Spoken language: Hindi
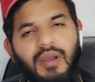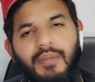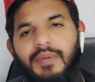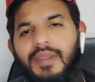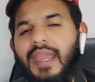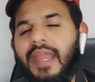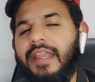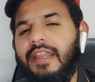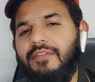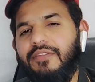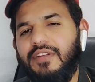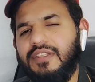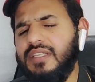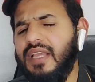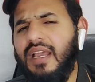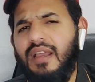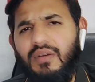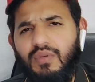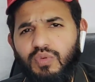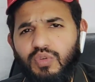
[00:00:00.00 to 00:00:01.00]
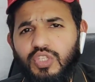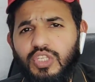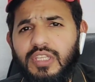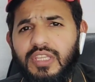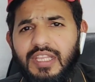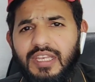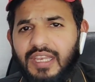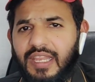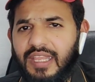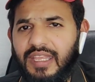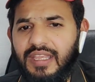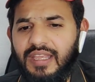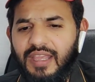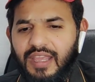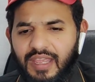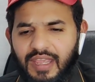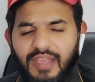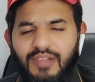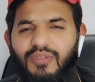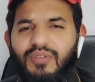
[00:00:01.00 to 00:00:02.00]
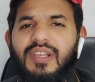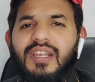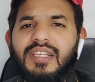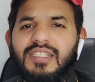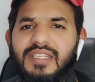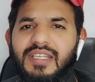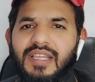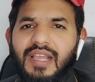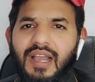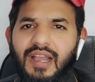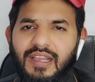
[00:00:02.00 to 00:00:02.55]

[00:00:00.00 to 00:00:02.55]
तो आपकी आईडी फ्रीज है हाँ कुछ दिन नहीं एक दो दिन ऐसे ही